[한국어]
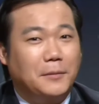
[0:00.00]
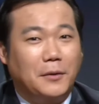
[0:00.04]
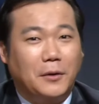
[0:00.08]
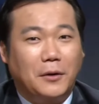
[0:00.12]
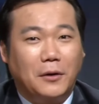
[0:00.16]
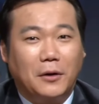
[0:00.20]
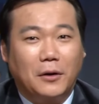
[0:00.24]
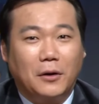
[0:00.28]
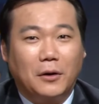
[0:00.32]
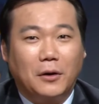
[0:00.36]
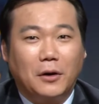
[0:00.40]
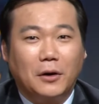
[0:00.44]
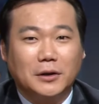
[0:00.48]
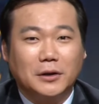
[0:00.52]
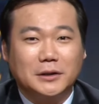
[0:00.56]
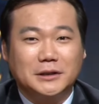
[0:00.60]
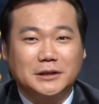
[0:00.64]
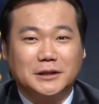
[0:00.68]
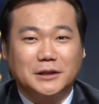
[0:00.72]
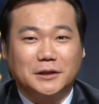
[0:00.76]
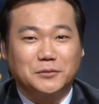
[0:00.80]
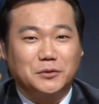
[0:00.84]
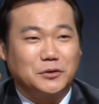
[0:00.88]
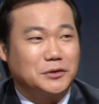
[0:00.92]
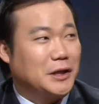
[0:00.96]
뭐
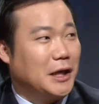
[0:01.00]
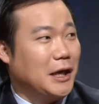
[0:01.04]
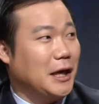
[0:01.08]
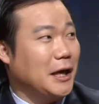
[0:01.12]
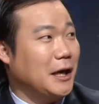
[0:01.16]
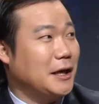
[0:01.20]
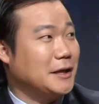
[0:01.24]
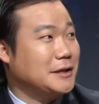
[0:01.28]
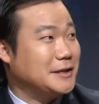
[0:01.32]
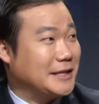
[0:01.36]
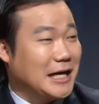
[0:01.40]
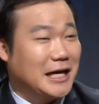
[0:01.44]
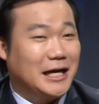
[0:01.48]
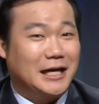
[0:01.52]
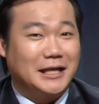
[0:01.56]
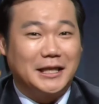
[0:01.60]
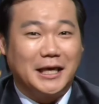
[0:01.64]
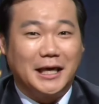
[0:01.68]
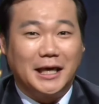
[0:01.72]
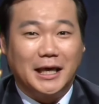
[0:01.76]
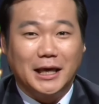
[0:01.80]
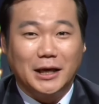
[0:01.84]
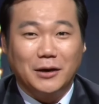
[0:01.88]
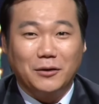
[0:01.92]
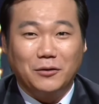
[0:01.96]
지금 요새
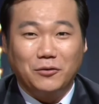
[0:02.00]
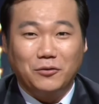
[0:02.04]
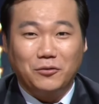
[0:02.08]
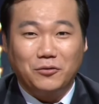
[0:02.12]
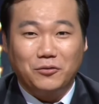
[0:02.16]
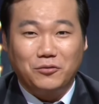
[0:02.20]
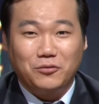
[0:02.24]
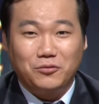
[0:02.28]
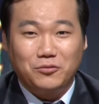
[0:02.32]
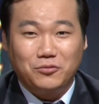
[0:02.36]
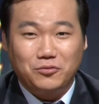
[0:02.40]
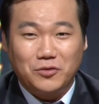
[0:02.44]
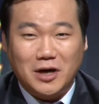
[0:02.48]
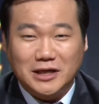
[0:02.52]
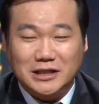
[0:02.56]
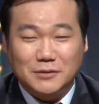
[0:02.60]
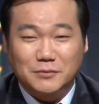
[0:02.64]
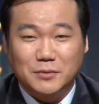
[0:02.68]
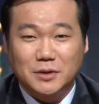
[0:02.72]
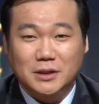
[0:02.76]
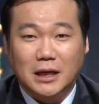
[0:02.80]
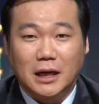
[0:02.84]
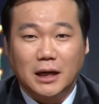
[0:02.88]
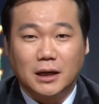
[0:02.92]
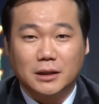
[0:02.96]
장안의
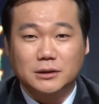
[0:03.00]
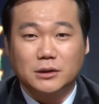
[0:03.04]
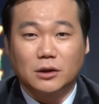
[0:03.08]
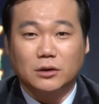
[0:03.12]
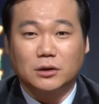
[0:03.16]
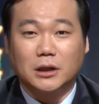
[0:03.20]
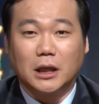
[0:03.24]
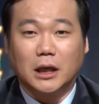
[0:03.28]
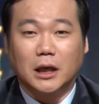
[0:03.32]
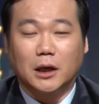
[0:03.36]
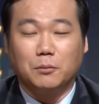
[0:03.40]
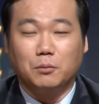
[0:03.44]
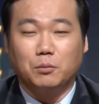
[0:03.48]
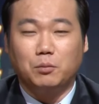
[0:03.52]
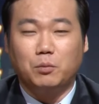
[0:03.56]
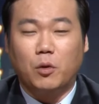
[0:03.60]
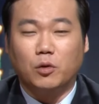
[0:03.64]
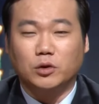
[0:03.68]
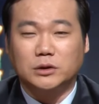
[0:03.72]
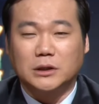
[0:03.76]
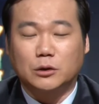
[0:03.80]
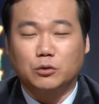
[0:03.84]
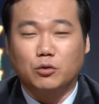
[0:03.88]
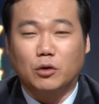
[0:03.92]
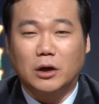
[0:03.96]
화제입니다.
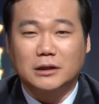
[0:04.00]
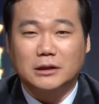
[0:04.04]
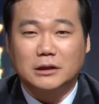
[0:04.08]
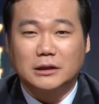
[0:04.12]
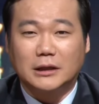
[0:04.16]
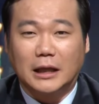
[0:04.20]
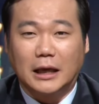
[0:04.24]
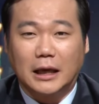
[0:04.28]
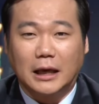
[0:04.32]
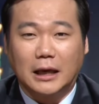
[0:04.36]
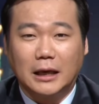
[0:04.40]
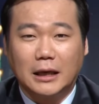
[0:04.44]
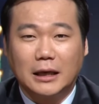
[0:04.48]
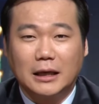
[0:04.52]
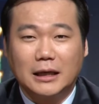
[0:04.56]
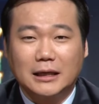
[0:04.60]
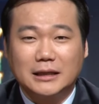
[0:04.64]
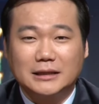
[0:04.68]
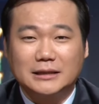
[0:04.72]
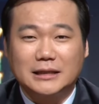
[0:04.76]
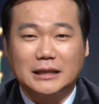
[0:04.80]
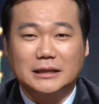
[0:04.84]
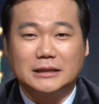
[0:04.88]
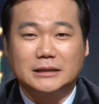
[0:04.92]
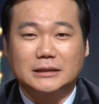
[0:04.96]
성대모사 똑같은데
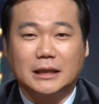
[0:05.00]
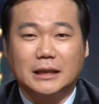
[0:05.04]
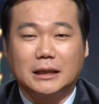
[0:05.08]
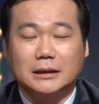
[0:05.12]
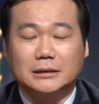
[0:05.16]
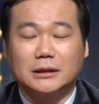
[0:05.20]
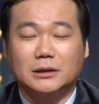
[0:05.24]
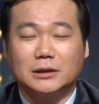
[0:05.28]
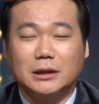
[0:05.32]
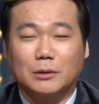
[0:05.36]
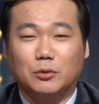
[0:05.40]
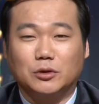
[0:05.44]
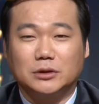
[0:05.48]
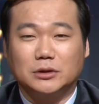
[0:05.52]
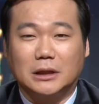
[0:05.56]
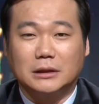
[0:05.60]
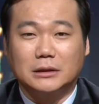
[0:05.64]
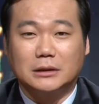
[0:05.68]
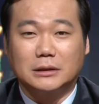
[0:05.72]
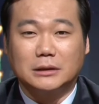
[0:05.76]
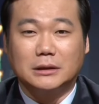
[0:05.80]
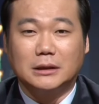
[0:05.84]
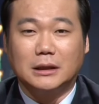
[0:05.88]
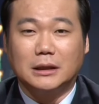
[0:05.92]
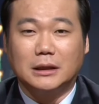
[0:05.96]
사실상
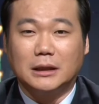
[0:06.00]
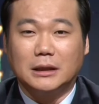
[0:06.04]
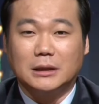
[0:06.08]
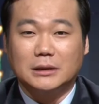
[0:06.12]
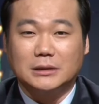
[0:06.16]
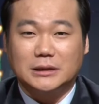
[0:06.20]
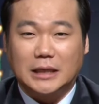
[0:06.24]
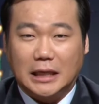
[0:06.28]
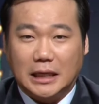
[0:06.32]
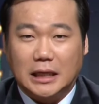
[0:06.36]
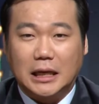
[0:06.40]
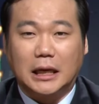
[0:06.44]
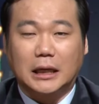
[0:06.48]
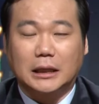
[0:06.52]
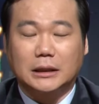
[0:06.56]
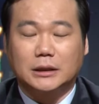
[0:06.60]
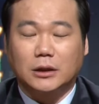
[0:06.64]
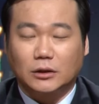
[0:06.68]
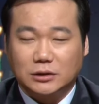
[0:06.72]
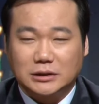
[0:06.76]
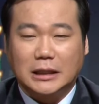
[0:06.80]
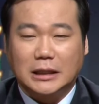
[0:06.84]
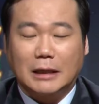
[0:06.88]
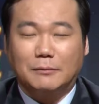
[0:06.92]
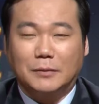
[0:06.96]
성대모사는 제가
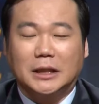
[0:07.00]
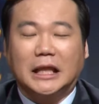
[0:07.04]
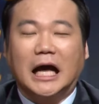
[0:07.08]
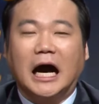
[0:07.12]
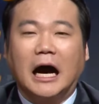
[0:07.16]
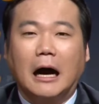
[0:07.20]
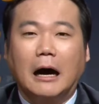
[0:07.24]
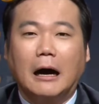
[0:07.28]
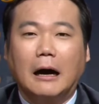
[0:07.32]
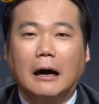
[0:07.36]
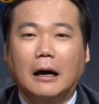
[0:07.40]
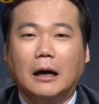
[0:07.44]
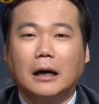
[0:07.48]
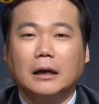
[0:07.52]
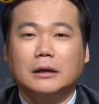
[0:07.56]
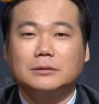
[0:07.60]
더 잘합니다.